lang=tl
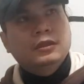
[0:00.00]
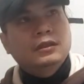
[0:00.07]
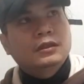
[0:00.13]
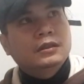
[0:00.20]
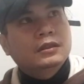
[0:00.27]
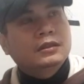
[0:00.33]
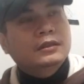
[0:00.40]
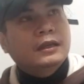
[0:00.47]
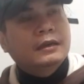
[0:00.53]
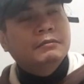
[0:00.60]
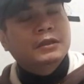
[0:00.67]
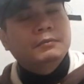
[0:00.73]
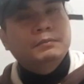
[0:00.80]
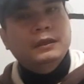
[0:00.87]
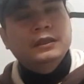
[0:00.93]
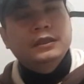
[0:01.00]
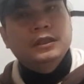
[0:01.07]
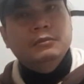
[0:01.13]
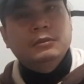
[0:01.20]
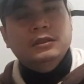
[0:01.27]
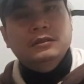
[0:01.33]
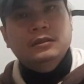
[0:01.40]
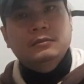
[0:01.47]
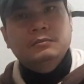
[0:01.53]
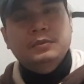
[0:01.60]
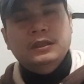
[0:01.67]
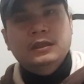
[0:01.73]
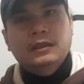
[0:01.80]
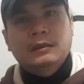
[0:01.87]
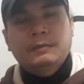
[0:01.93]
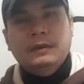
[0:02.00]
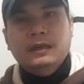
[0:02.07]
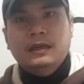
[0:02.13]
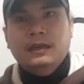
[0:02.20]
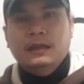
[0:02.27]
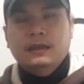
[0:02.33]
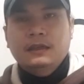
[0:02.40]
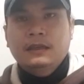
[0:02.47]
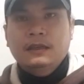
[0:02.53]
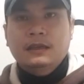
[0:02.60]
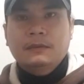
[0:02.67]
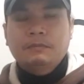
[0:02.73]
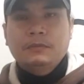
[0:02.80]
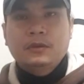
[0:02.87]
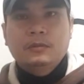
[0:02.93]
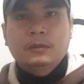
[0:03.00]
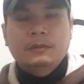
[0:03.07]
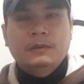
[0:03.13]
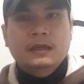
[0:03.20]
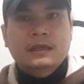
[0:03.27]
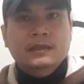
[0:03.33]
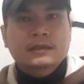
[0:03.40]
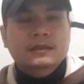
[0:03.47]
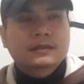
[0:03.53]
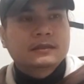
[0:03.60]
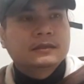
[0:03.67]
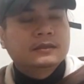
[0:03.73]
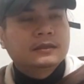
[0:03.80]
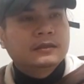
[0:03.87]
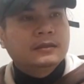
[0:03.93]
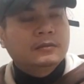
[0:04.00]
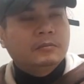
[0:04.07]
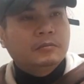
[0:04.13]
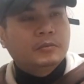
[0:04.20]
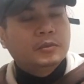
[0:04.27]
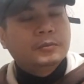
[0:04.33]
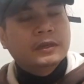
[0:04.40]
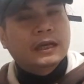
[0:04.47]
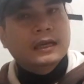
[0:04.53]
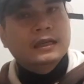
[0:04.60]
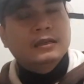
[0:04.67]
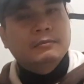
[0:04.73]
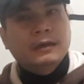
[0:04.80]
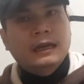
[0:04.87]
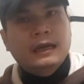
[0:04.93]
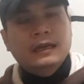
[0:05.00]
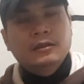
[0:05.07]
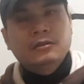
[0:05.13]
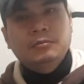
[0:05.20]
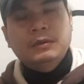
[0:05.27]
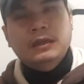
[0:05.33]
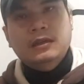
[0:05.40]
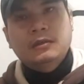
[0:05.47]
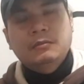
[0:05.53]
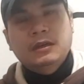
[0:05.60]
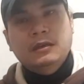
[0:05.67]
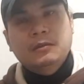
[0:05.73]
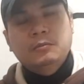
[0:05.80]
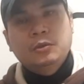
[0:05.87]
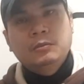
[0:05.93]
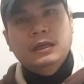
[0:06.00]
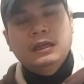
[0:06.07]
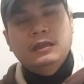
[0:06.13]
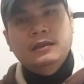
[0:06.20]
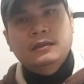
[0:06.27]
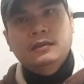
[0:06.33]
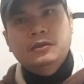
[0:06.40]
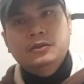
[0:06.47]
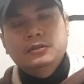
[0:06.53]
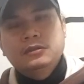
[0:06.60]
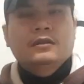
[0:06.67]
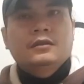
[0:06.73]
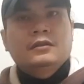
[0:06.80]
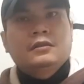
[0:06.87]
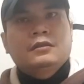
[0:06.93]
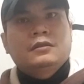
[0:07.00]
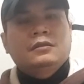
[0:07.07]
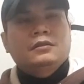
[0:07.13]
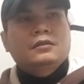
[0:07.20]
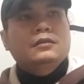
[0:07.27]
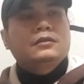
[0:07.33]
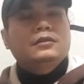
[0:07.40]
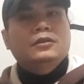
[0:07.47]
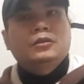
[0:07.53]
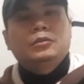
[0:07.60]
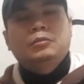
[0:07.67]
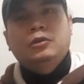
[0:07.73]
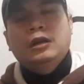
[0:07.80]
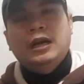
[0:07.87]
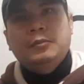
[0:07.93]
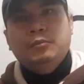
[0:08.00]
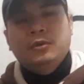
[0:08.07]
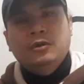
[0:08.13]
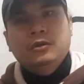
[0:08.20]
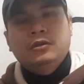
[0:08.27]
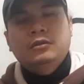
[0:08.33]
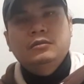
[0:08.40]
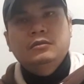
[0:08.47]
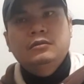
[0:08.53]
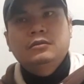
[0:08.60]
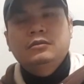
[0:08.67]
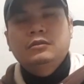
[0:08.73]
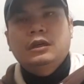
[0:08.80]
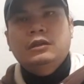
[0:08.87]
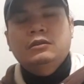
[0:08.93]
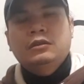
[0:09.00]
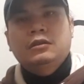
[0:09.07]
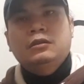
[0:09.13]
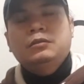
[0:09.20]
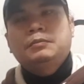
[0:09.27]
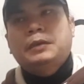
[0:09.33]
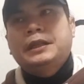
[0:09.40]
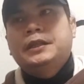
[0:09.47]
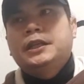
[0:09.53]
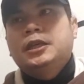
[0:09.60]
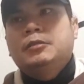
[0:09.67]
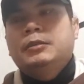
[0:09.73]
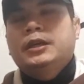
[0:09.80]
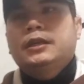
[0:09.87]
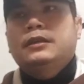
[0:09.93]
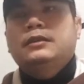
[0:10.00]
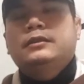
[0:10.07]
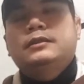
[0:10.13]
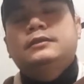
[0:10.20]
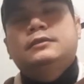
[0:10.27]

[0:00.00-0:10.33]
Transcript: uh, time ng pandemic, siyempre, napakahirap lumabas, bungahin ng malayo para magbumili ng load. So, mula po nung ano, no, pandemic,